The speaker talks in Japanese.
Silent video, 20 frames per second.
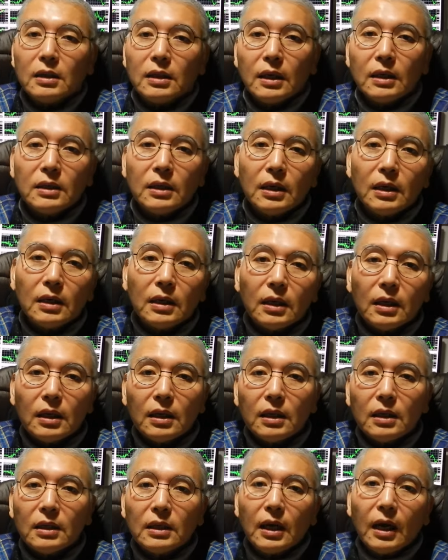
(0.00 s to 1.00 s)
大体
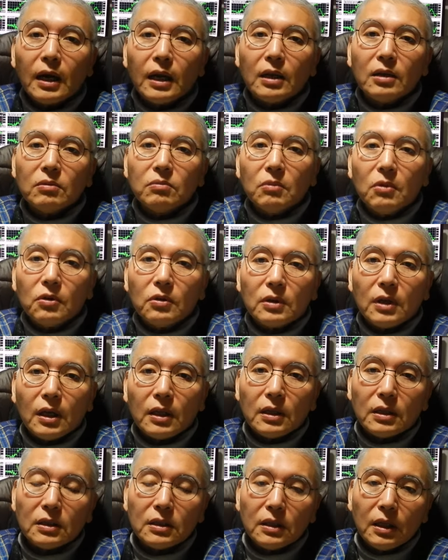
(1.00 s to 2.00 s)
焼かれるもんな
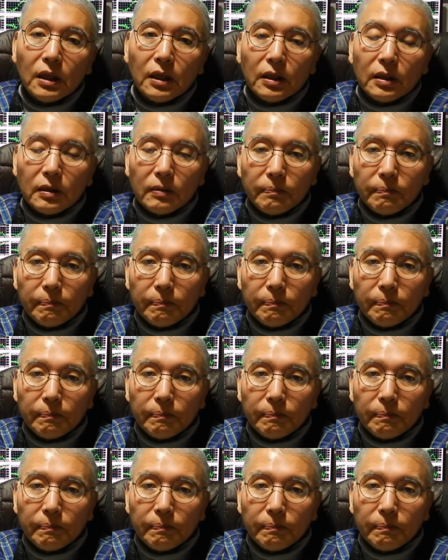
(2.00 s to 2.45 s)
んですね。